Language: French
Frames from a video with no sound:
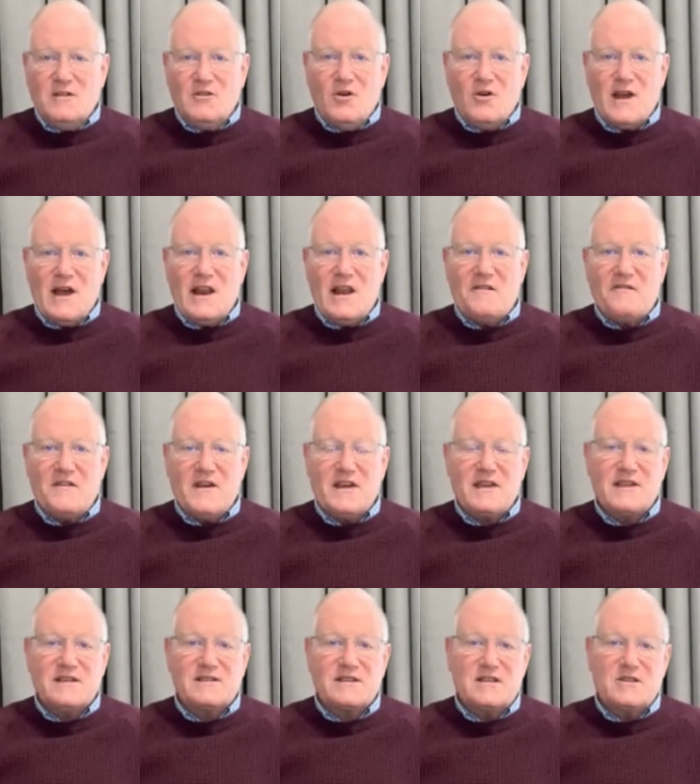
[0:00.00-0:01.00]
Donc à la fin,
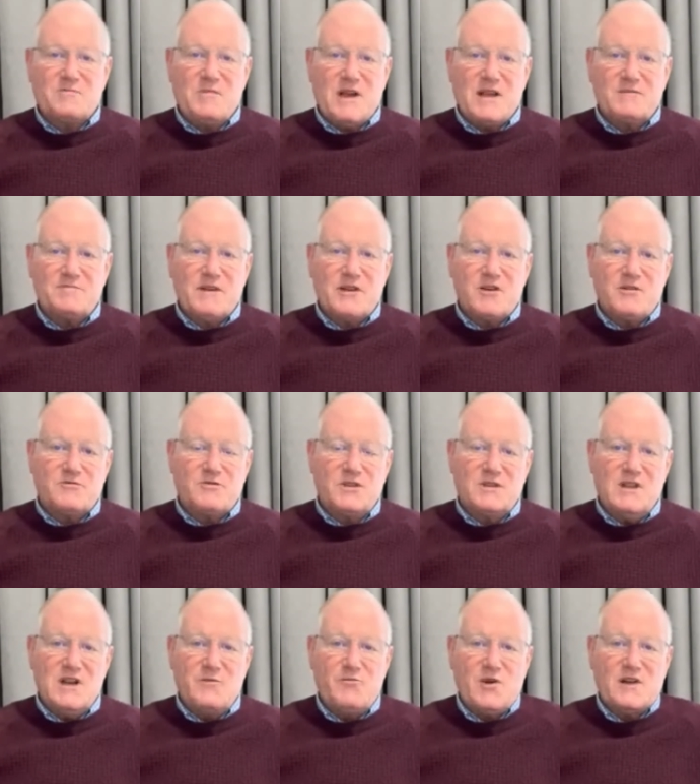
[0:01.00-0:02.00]
qu'est-ce qui se passe Mais ben, Comme je
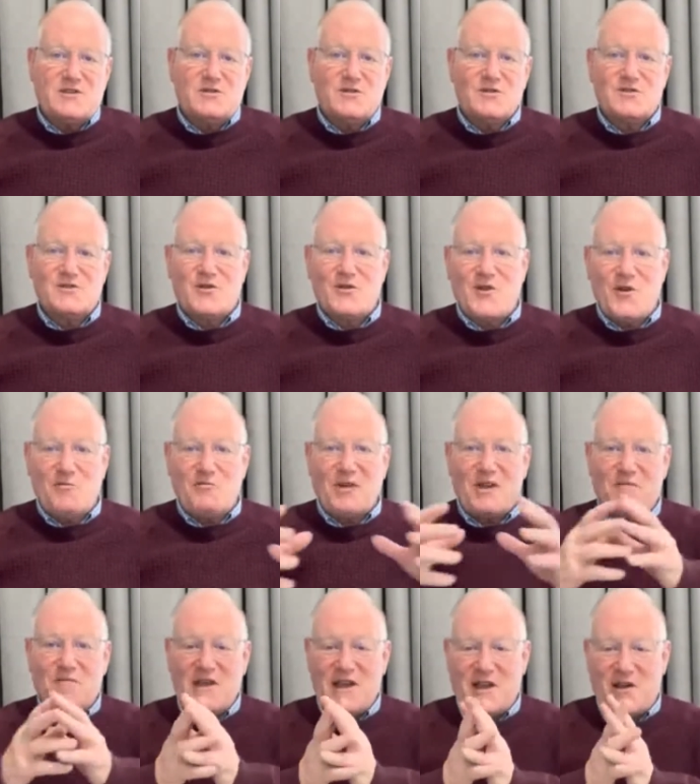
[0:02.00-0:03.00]
dis, les poissons sont
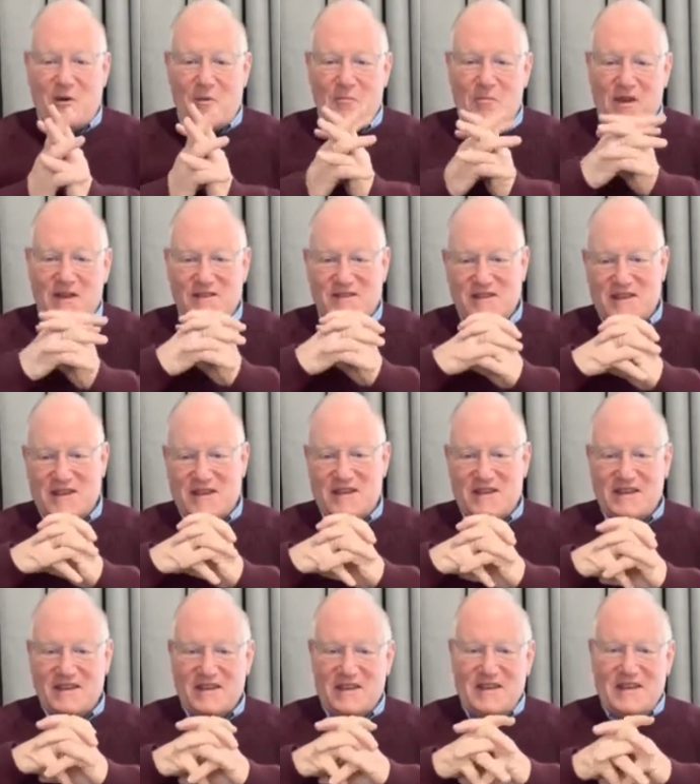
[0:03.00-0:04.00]
comprimés, compressés